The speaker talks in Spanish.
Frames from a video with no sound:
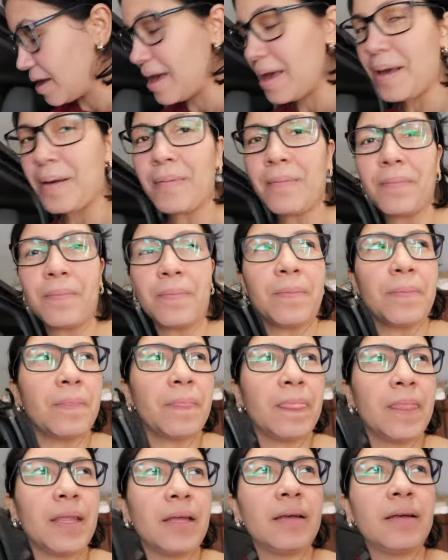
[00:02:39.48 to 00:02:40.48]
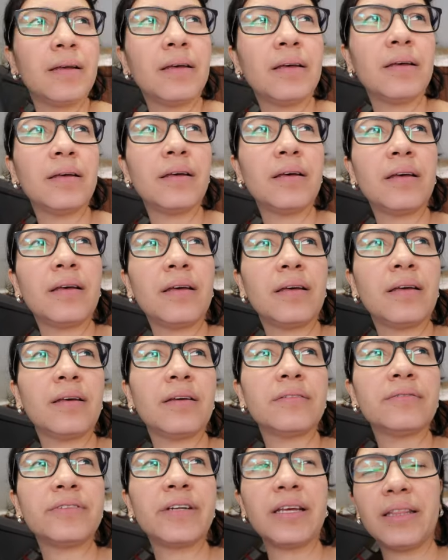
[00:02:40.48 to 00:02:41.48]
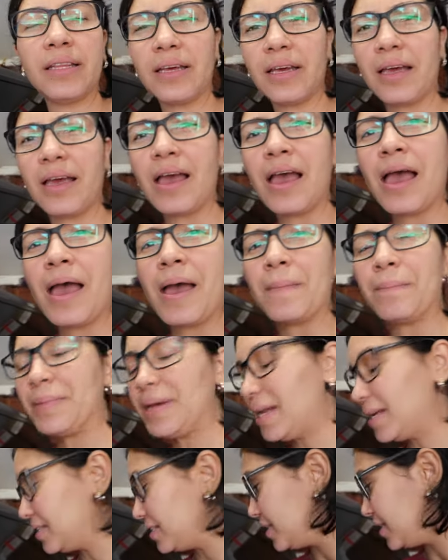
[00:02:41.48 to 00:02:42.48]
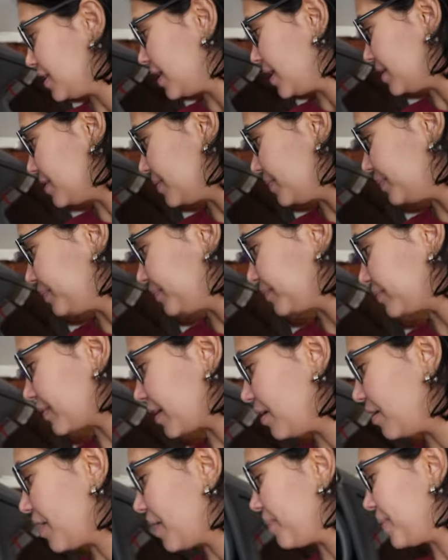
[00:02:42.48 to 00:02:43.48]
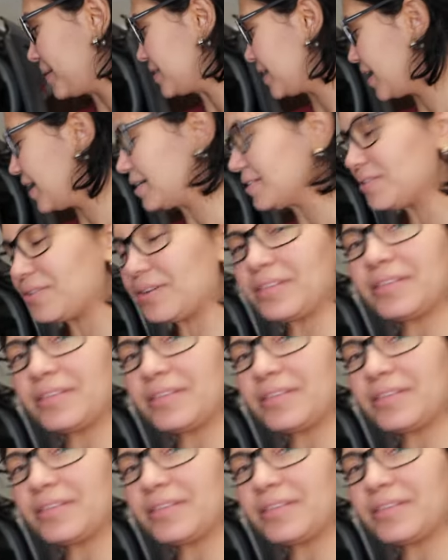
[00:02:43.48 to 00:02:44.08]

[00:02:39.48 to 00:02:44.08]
me voy a ir enfrente. Enfrente. Miren, chicas. Lo que pasa es que le estoy